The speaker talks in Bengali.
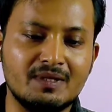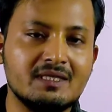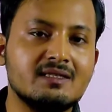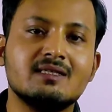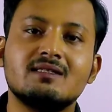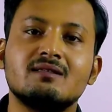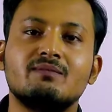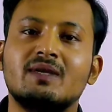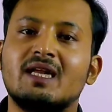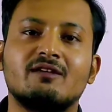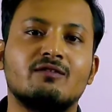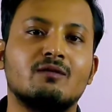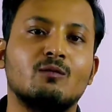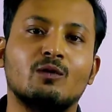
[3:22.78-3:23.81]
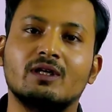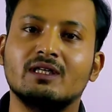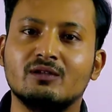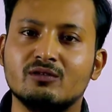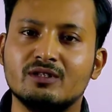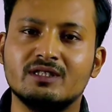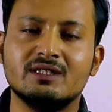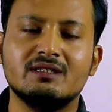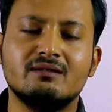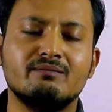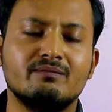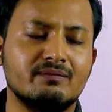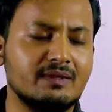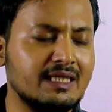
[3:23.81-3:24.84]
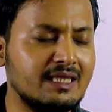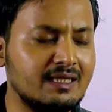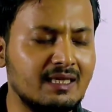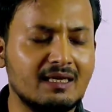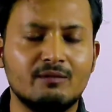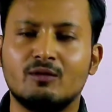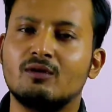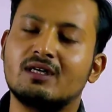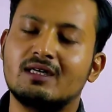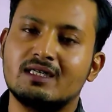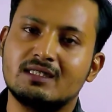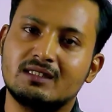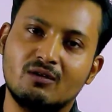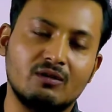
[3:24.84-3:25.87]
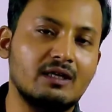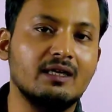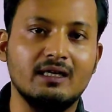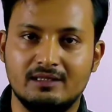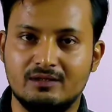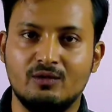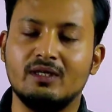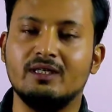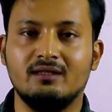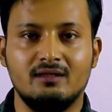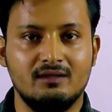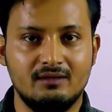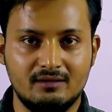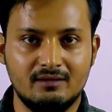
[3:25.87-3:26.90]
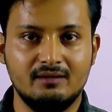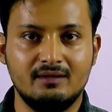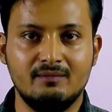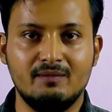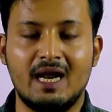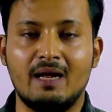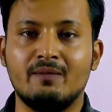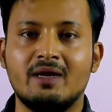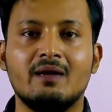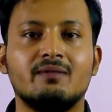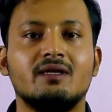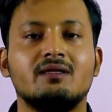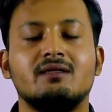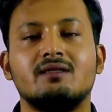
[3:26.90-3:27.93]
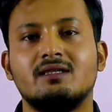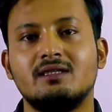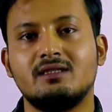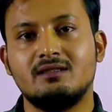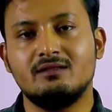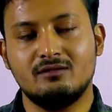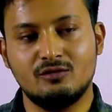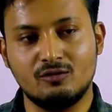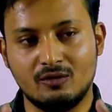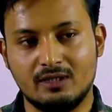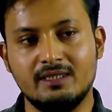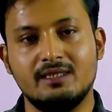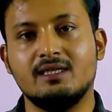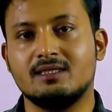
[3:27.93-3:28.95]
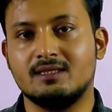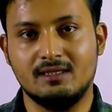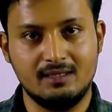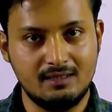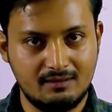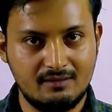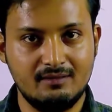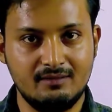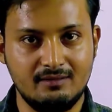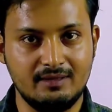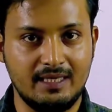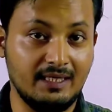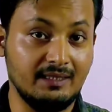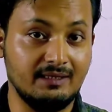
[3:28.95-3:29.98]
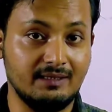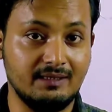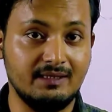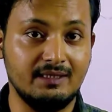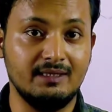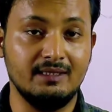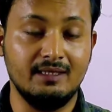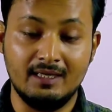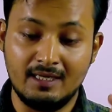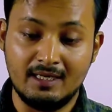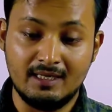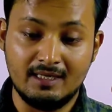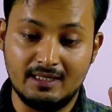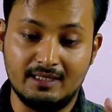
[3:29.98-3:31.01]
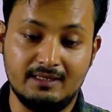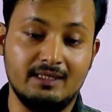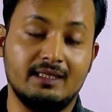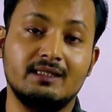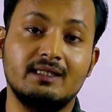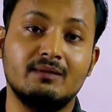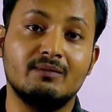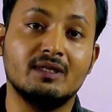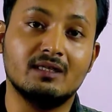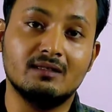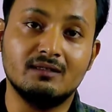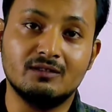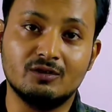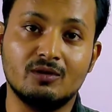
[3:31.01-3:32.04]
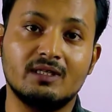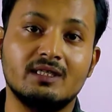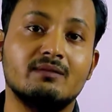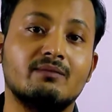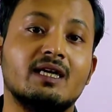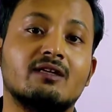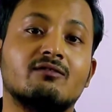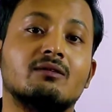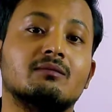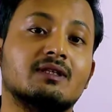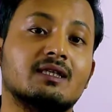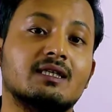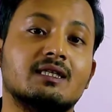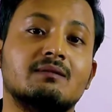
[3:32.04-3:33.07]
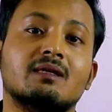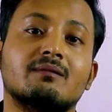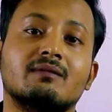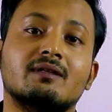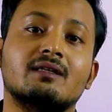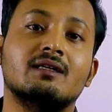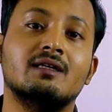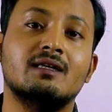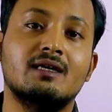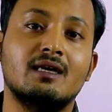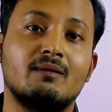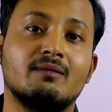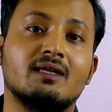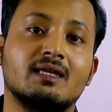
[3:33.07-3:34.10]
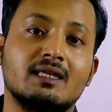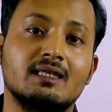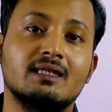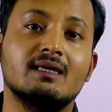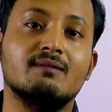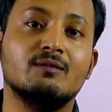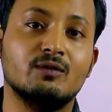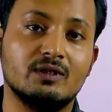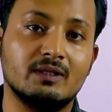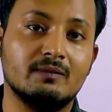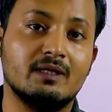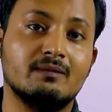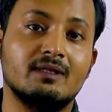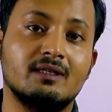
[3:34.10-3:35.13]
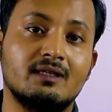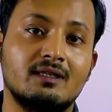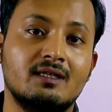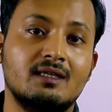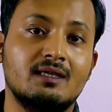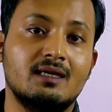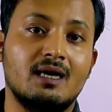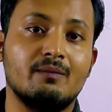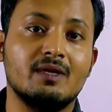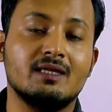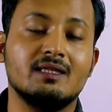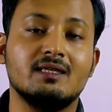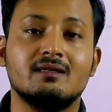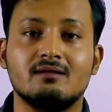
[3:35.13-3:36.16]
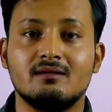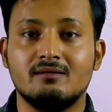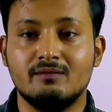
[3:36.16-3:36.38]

বিজনেসের প্ল্যাটফর্ম অনেক রয়েছে ইনকাম করার রাস্তা অনেক আছে অনেক বাট আমি আপনাদেরকে সঠিক রাস্তাটাই দেখাচ্ছি যে এক্স্যাক্টলি আপনারা সঠিক প্ল্যাটফর্ম থেকে কিভাবে আপনারা ইনকাম করতে পারবেন আপনাদের